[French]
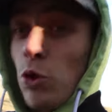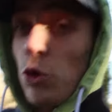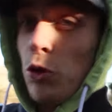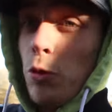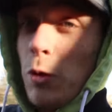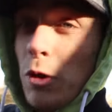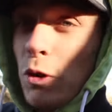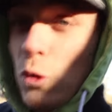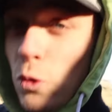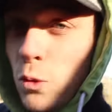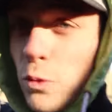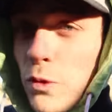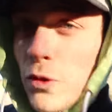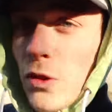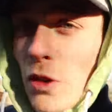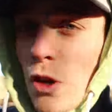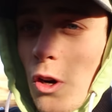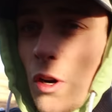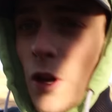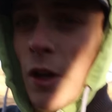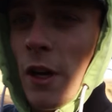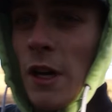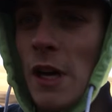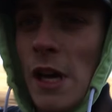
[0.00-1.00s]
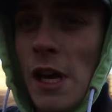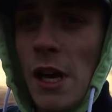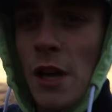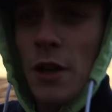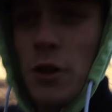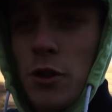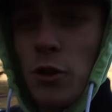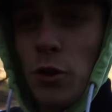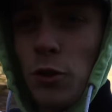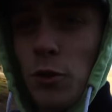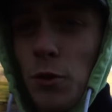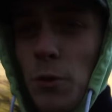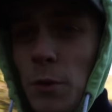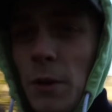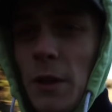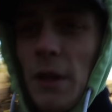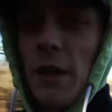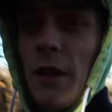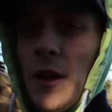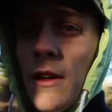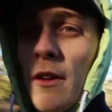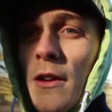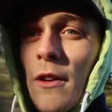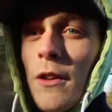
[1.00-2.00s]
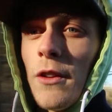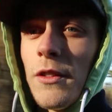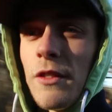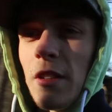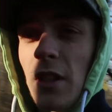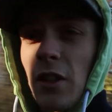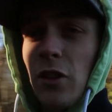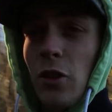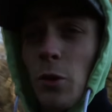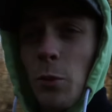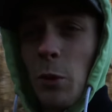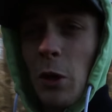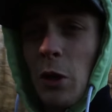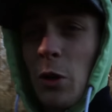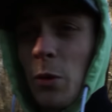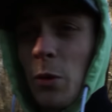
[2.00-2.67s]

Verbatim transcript: je suis tout seul, je suis euh, strictement